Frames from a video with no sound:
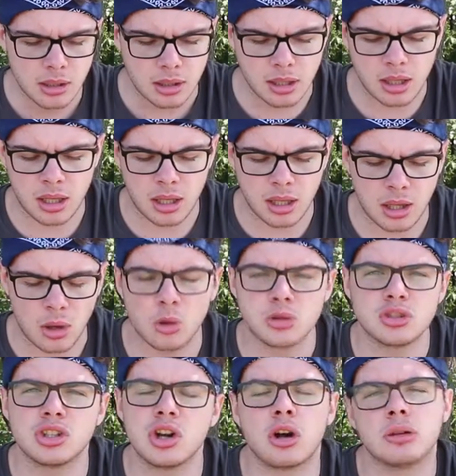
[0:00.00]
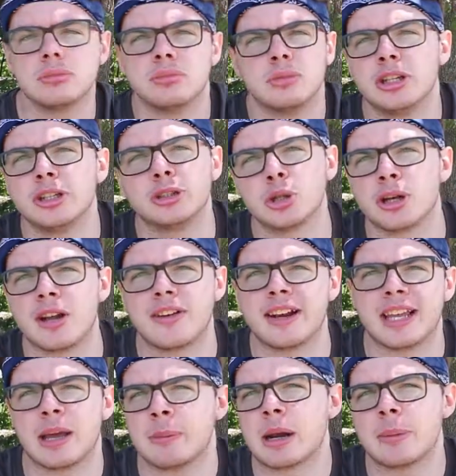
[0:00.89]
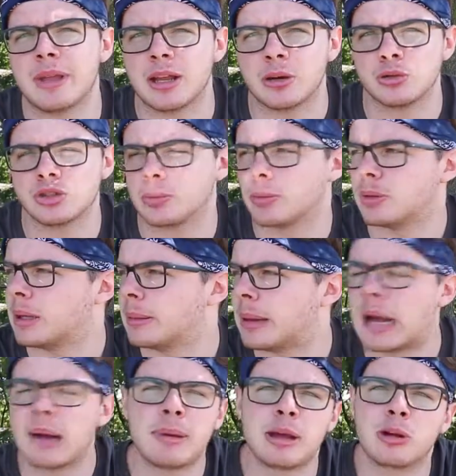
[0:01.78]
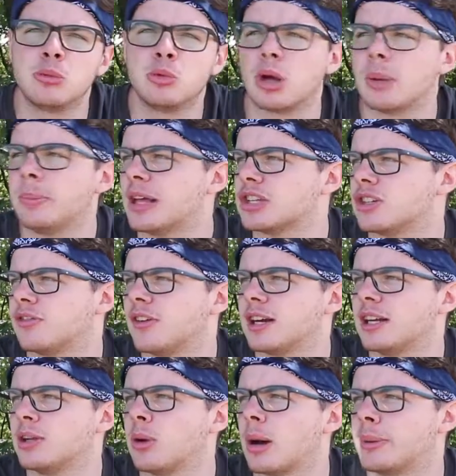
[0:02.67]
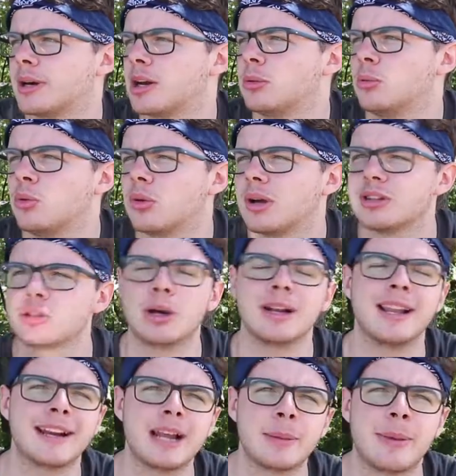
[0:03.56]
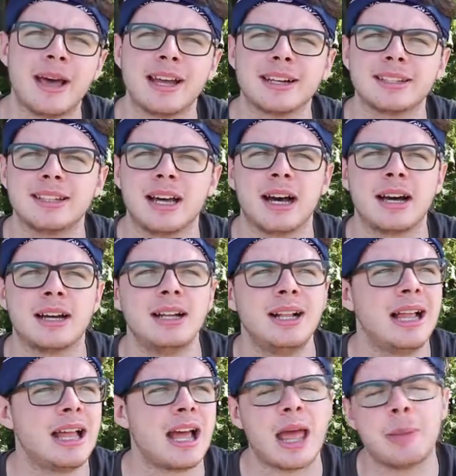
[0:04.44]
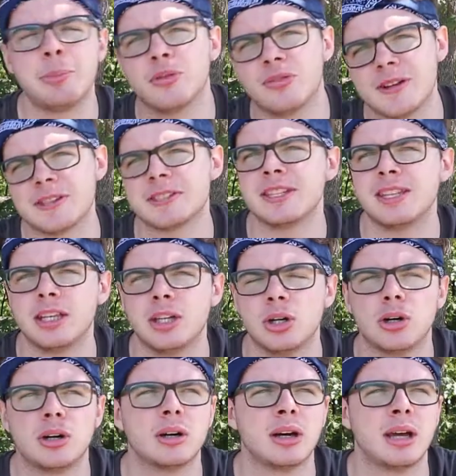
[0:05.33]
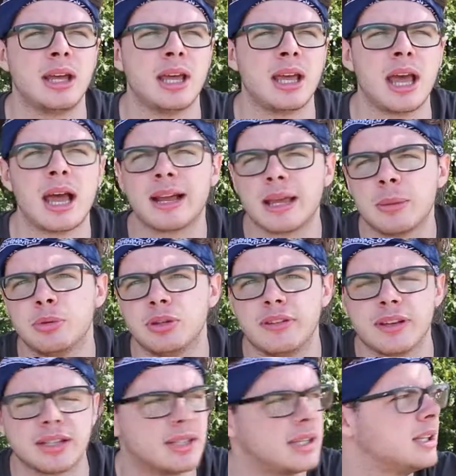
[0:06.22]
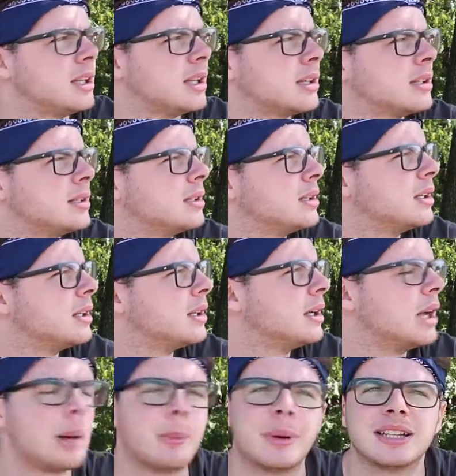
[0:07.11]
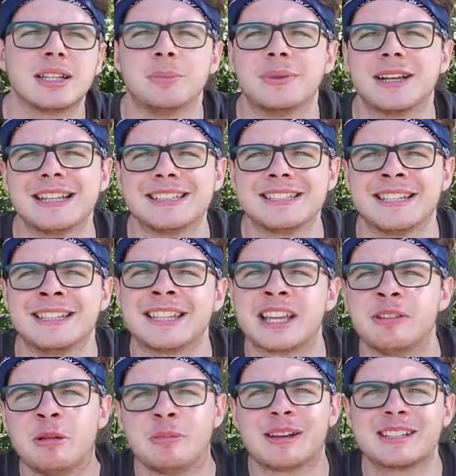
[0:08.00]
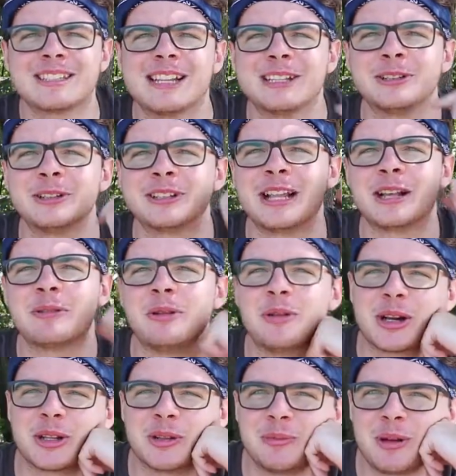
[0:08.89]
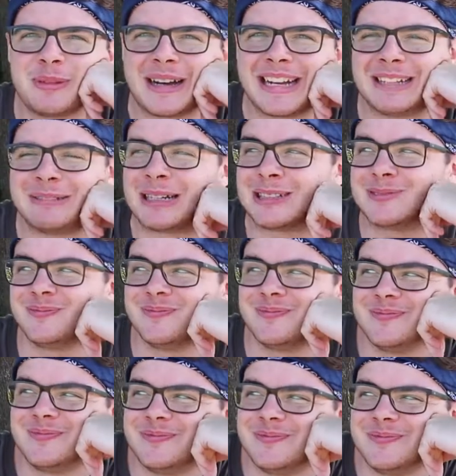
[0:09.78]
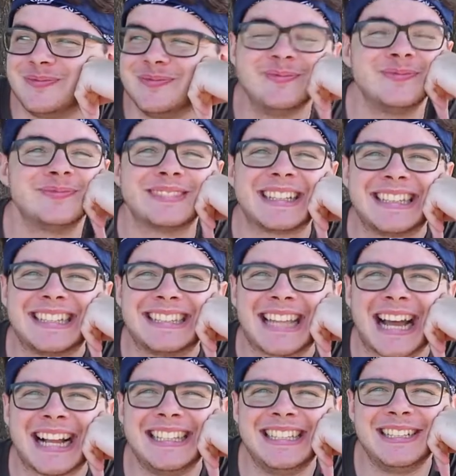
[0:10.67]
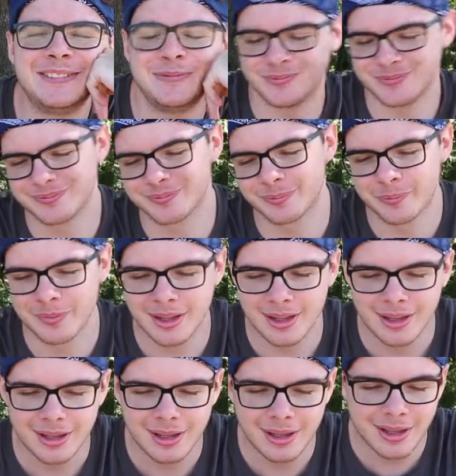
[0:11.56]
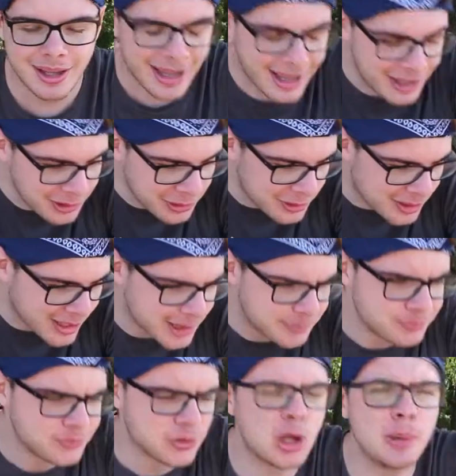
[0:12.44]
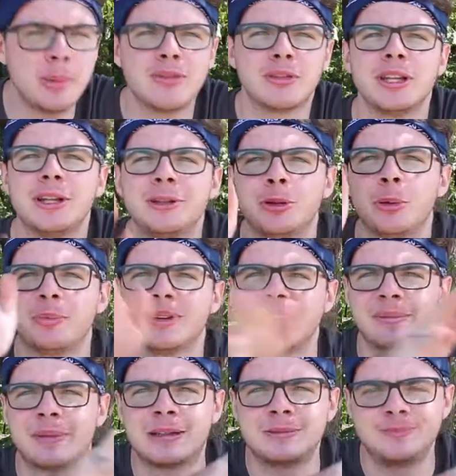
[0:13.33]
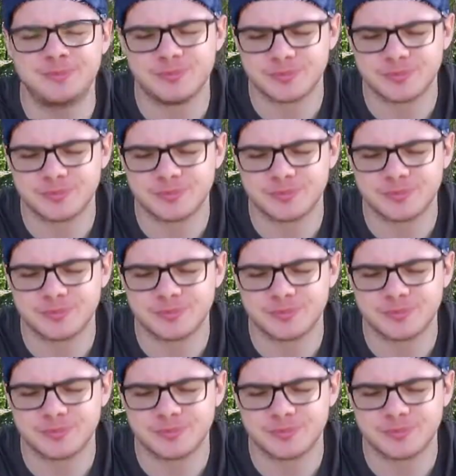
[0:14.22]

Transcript: eh, o se no li ritorno a fare in camera mia non c'è problema a me comunque piace farli qua perché comunque sto all'aria aperta è più freschino e anche più divertente parte per la gente che mi passa da torna e che mi guarda un po' male, ma dettagli. Allora, come avevo detto prima,